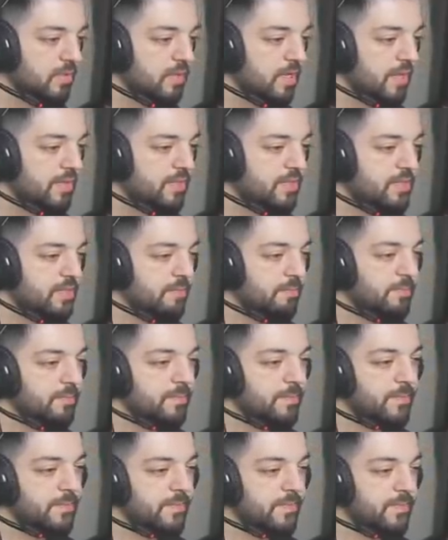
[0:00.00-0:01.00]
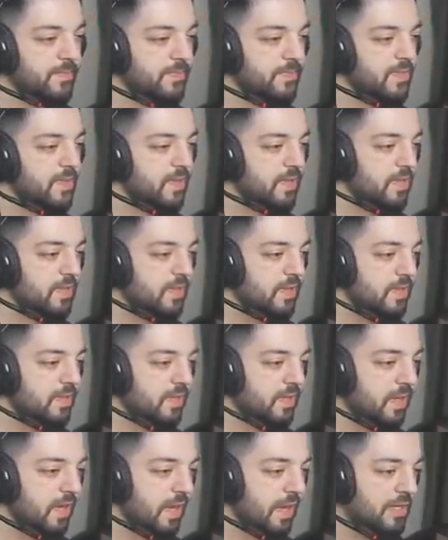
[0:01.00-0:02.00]
Kardeşim.
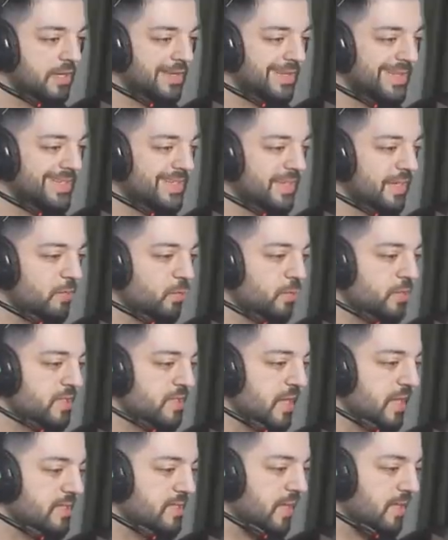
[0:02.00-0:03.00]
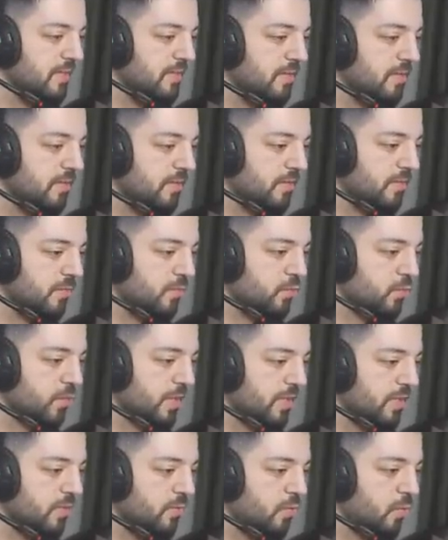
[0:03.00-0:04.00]
Arkadaşına koş istersen.
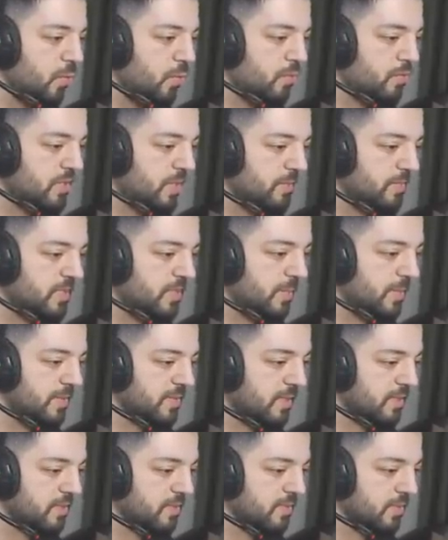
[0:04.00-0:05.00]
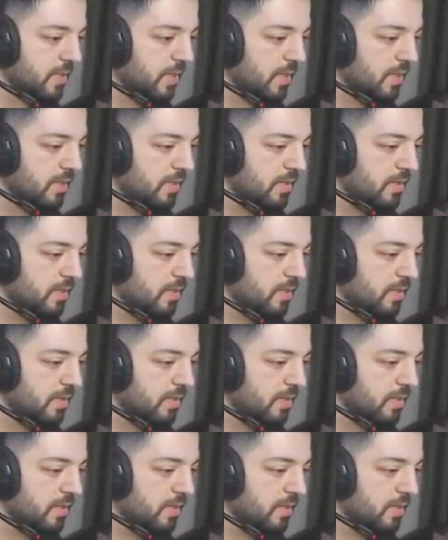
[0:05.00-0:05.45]
Şurayı iyi korursam gidemez aslında.